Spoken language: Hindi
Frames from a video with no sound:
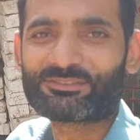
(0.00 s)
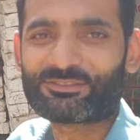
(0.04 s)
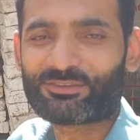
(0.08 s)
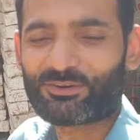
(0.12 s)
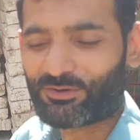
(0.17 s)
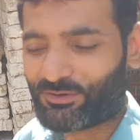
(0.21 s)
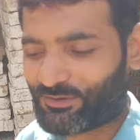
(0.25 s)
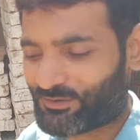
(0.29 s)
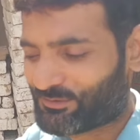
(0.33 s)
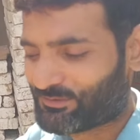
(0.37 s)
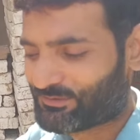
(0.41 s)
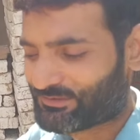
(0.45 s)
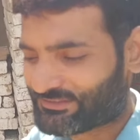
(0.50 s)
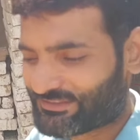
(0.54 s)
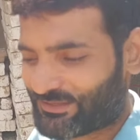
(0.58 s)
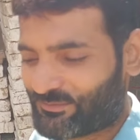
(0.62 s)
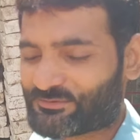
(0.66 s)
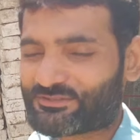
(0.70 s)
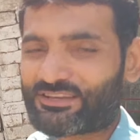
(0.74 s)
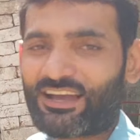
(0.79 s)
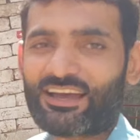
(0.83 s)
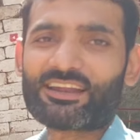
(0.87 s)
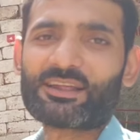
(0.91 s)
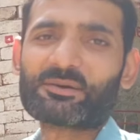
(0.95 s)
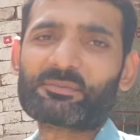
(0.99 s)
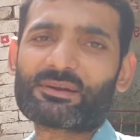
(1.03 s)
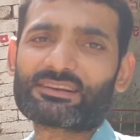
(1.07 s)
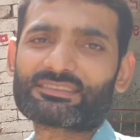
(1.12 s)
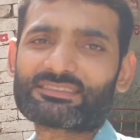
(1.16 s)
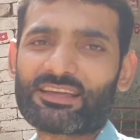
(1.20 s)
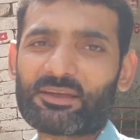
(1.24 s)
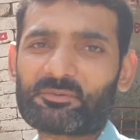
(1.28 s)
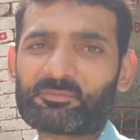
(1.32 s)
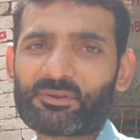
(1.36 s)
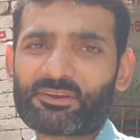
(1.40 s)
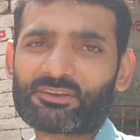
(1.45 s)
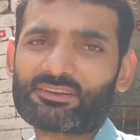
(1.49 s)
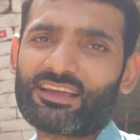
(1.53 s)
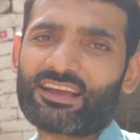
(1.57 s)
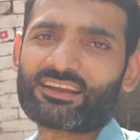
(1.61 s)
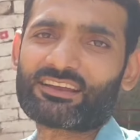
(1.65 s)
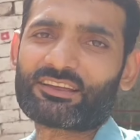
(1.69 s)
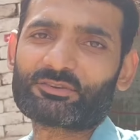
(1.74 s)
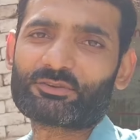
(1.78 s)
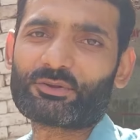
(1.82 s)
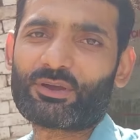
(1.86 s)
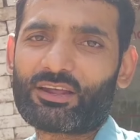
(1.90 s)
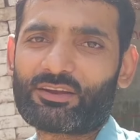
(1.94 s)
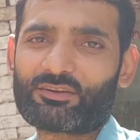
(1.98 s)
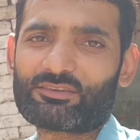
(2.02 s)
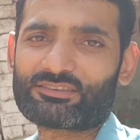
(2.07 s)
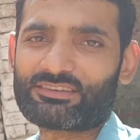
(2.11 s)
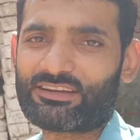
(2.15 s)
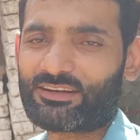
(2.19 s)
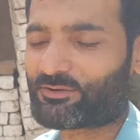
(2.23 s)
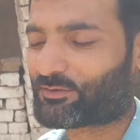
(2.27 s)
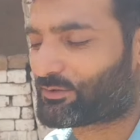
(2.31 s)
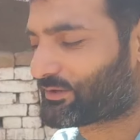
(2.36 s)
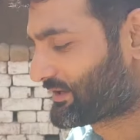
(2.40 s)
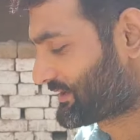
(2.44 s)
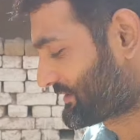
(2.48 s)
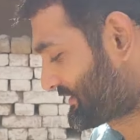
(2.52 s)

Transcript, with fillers: तो समझाना पड़ता है फिर जाके जो है ना सेट हो